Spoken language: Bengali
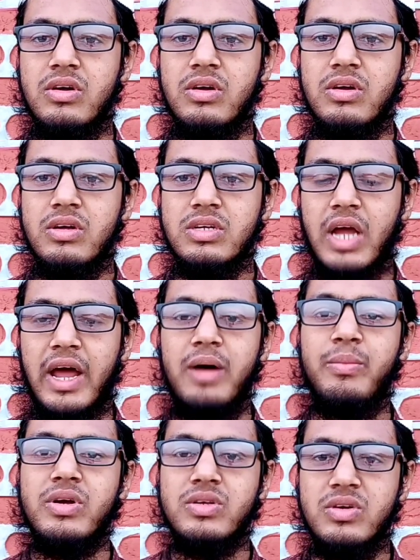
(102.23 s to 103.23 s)
এ রোগটা হয়ে
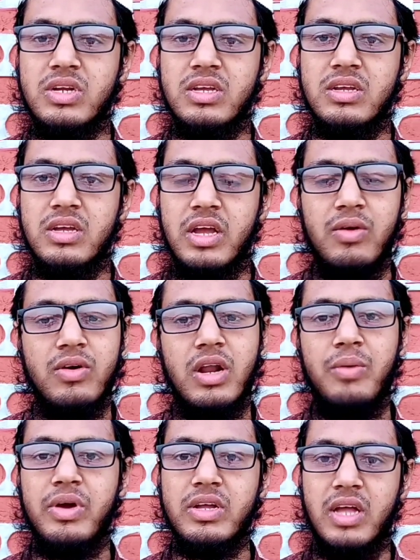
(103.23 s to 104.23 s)
থাকে তবে
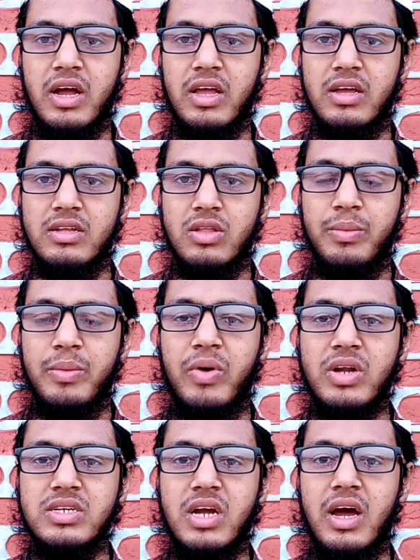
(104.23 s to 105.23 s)
বর্ষাকালে এ রোগটা বেশি
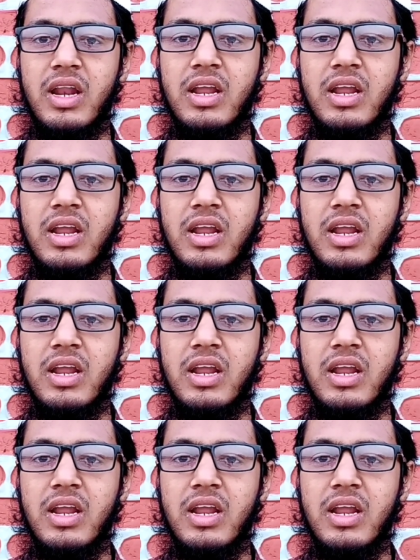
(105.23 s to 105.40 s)
হয়